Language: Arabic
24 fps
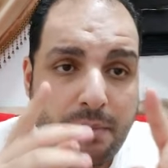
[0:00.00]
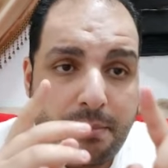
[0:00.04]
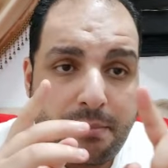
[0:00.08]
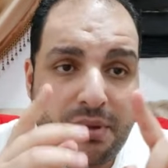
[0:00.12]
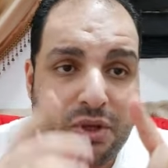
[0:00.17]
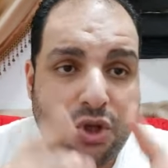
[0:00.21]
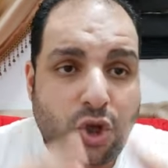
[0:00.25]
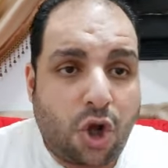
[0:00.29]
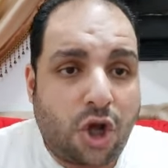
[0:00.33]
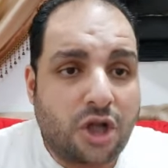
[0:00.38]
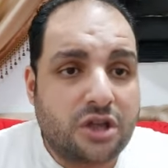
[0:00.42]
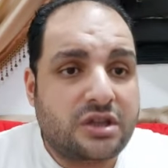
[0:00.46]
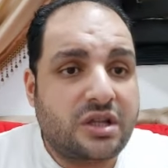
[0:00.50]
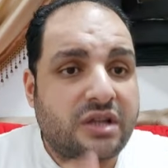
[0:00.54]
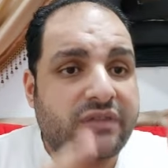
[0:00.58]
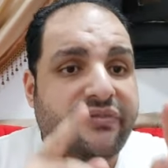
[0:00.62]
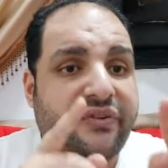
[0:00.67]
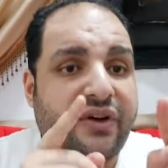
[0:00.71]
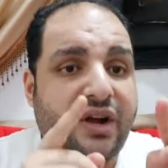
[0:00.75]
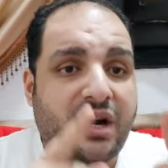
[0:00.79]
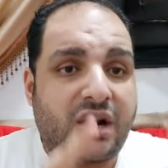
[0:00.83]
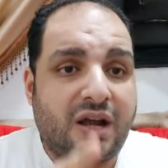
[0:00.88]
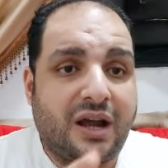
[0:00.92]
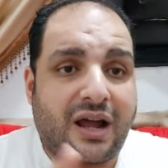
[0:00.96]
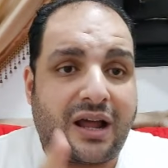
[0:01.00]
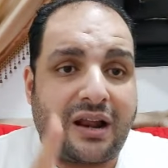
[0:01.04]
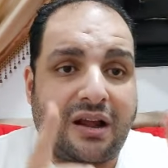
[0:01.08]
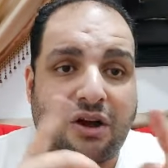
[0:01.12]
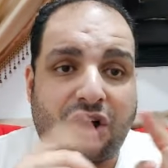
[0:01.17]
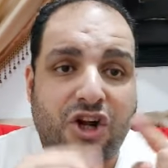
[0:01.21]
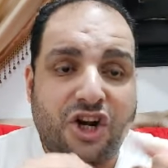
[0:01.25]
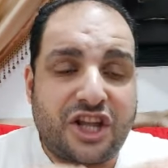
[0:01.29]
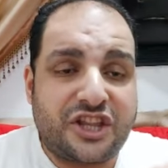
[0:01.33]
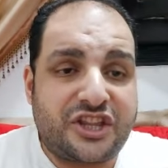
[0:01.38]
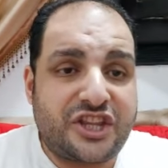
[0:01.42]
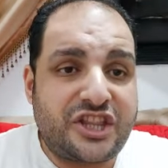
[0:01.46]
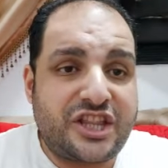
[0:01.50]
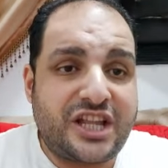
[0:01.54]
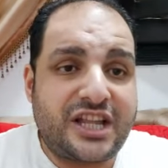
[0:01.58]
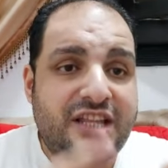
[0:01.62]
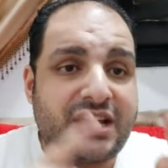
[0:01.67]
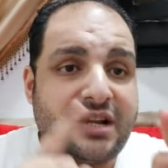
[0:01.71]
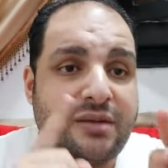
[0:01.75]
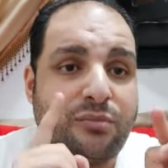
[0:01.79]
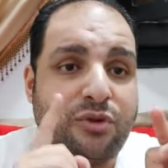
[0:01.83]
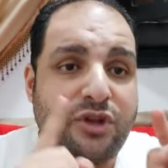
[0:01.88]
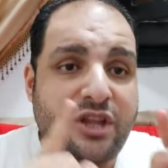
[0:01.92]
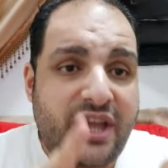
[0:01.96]
بتقعد تتفرج على قناه
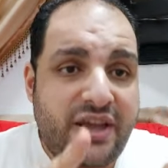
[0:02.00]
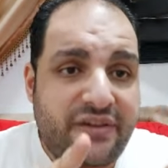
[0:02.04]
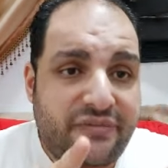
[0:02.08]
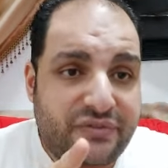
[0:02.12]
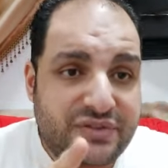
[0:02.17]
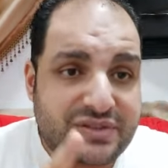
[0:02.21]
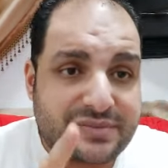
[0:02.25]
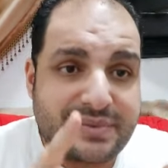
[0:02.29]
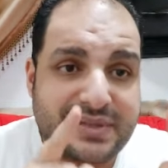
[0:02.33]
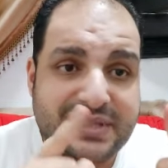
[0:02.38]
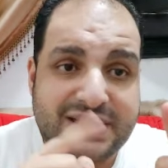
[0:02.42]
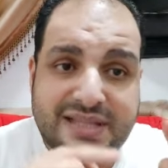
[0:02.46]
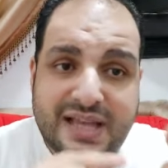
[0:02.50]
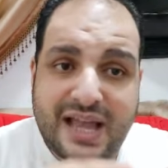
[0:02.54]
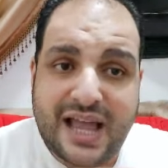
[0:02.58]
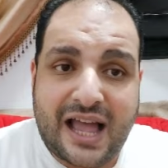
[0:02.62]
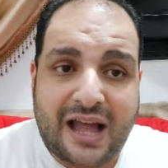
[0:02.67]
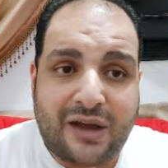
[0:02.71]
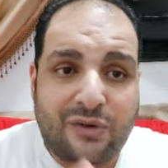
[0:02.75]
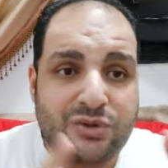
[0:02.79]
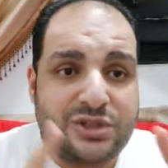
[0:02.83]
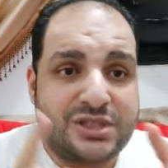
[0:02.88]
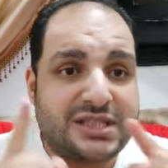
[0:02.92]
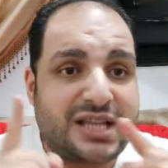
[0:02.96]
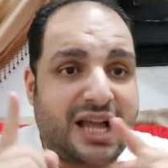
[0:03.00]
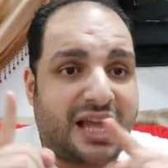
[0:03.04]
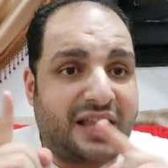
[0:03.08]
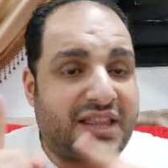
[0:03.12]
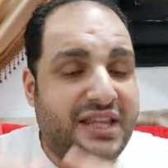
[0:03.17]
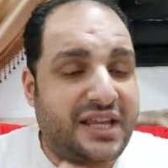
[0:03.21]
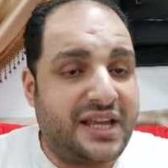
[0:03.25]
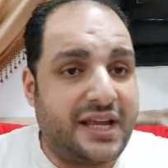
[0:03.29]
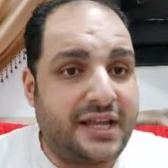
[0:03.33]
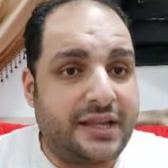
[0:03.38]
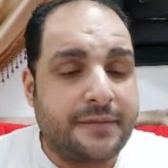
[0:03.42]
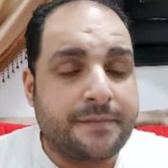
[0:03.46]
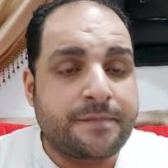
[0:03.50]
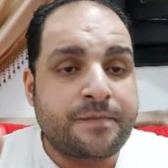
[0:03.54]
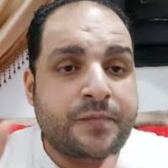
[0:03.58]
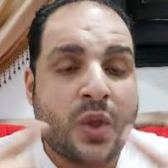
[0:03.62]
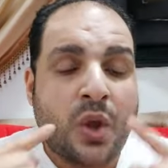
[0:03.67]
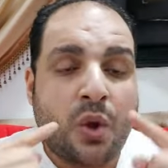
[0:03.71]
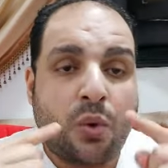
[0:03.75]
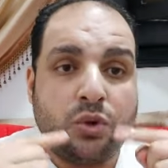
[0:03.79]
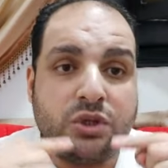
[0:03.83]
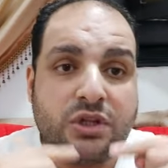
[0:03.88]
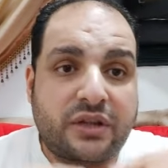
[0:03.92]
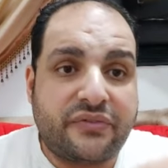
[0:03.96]
النادي المنافس بالساعه والساعتين
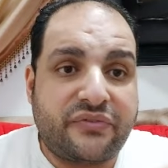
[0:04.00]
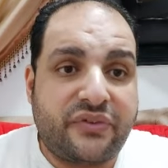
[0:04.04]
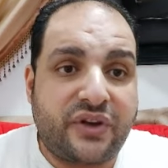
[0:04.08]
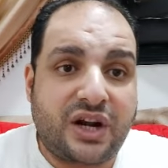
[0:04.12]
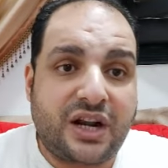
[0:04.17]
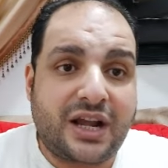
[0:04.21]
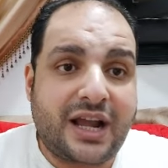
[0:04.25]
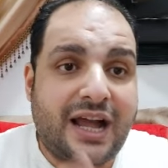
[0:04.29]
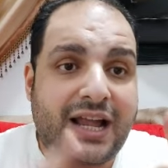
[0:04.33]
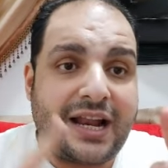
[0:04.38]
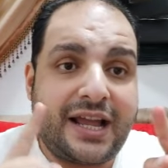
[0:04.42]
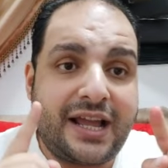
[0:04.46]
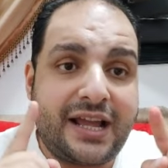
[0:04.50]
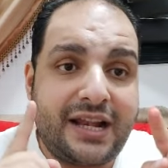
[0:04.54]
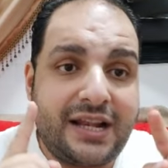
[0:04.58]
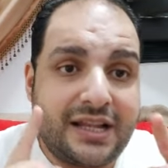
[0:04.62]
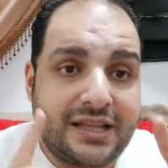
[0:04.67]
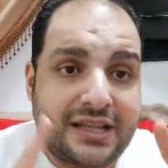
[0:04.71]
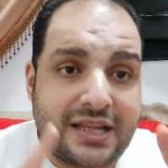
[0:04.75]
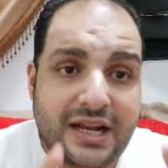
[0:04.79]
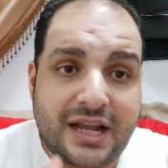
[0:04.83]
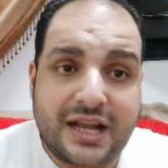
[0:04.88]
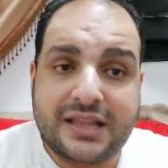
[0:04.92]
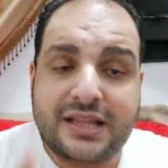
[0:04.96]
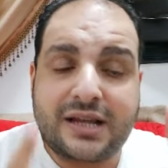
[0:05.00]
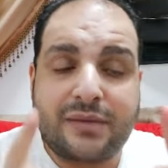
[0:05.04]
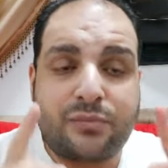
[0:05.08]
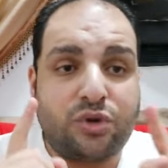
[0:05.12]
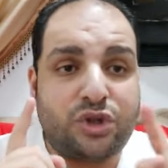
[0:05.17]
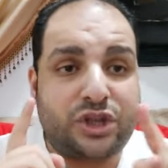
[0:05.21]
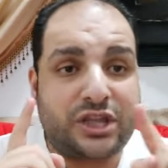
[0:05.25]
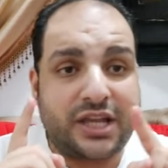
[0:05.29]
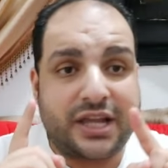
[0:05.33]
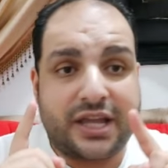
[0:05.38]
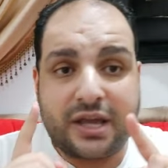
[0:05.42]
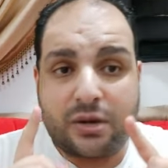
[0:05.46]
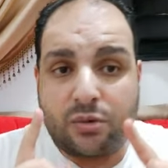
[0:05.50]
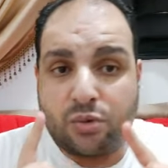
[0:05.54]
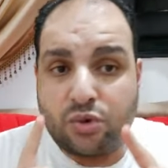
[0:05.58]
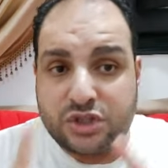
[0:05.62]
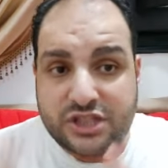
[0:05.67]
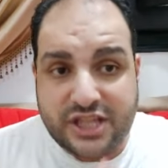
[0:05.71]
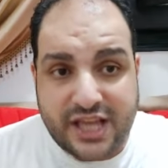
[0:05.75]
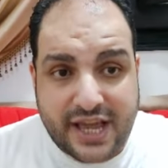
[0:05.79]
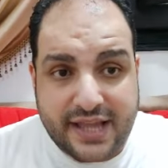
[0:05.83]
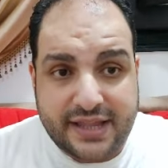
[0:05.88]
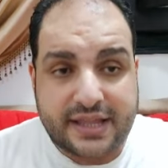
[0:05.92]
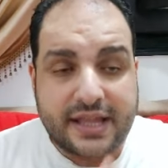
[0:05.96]
وتتفرج على قله الادب
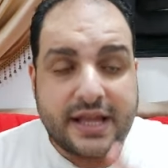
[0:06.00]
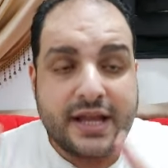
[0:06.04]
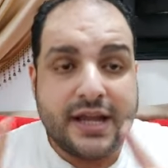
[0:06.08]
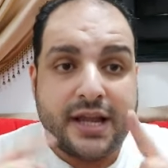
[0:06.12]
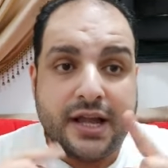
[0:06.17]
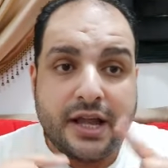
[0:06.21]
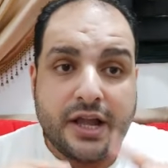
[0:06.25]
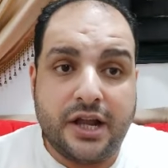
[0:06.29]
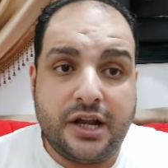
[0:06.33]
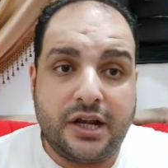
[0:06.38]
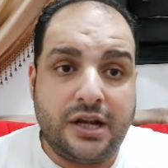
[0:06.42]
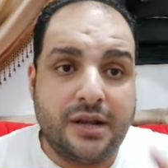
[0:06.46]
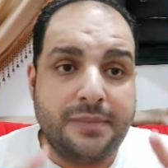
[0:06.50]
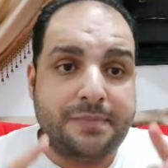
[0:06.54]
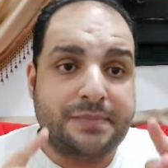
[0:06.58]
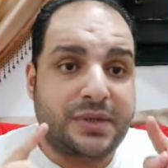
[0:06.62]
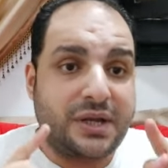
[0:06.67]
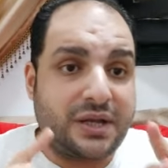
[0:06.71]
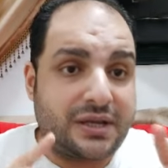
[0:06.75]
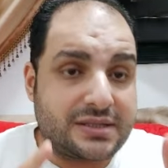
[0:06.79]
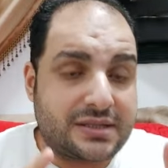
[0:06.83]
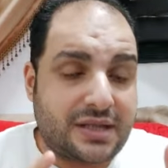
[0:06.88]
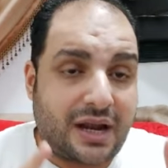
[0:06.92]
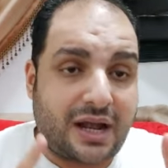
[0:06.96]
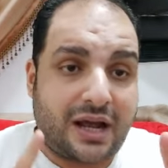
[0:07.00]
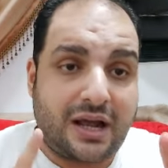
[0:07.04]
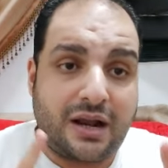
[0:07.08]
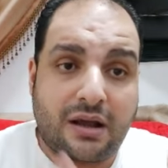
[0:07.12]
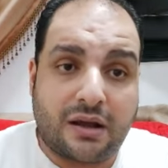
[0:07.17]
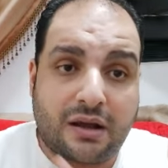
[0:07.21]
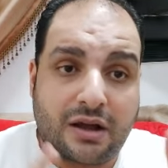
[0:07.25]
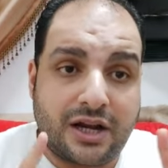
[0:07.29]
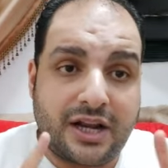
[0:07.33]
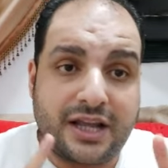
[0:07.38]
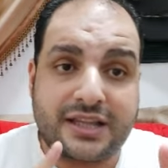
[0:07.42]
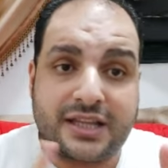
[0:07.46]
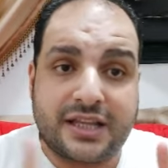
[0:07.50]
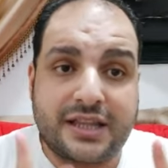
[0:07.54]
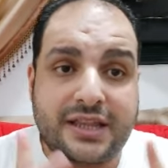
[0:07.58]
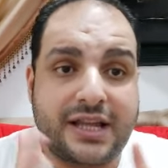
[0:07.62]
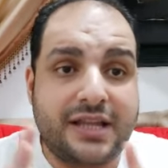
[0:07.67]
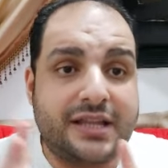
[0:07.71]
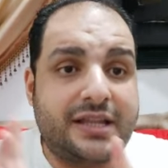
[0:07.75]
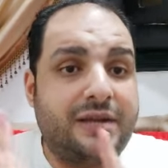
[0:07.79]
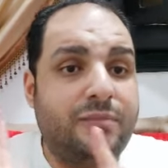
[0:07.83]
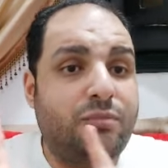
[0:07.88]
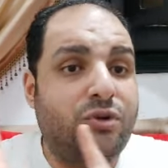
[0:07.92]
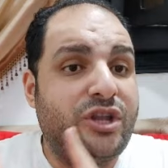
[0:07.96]
والتجاوزات اللي بتحصل على قناه
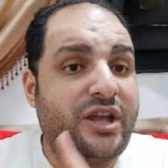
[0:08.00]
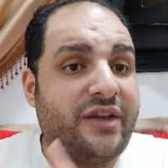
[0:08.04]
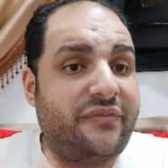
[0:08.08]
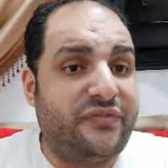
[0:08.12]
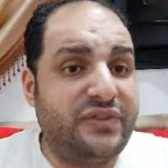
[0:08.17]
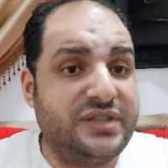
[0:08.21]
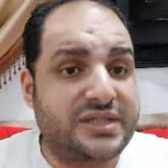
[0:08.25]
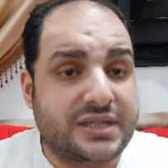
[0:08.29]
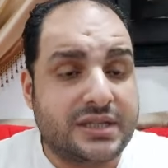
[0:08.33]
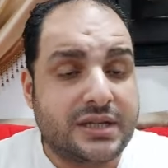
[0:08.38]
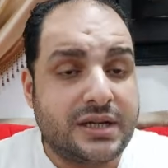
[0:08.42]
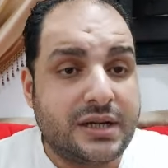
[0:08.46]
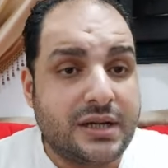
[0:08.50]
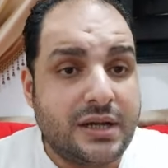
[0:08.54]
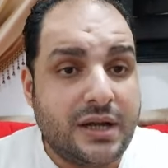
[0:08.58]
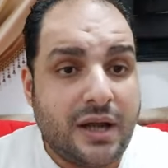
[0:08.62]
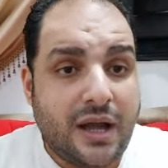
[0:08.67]
النادي المنافس